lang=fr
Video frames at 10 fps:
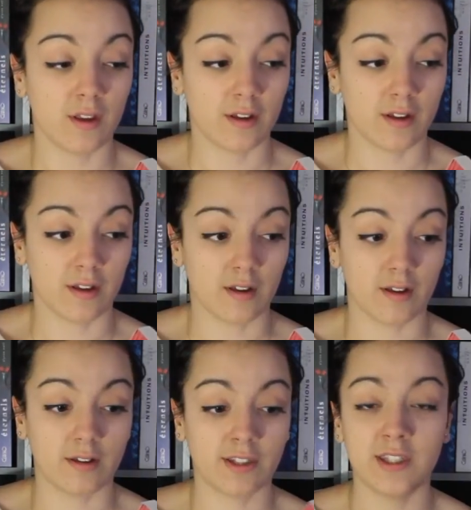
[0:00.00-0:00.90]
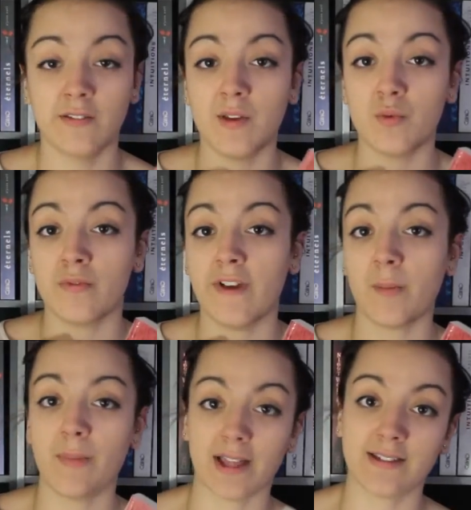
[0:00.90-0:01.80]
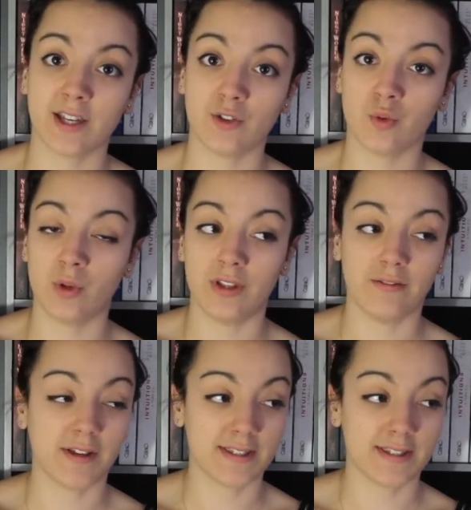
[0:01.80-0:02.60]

euh, qui va nous faire partir tout le livre.